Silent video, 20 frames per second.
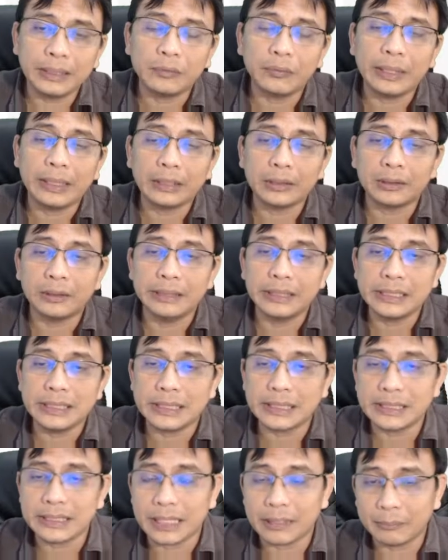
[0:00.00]
when
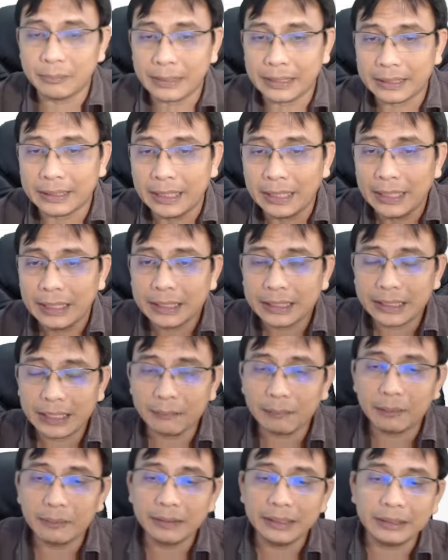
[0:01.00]
conditions are met.
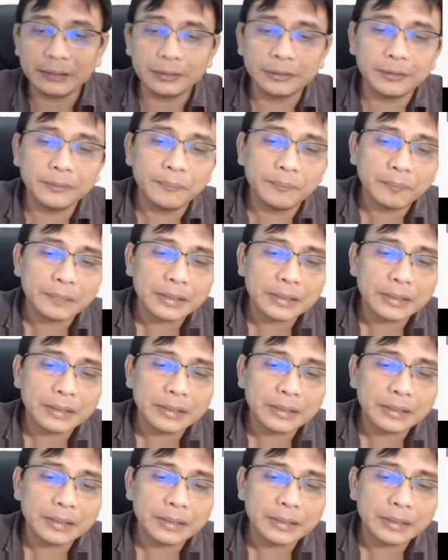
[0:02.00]
Kenapa begitu?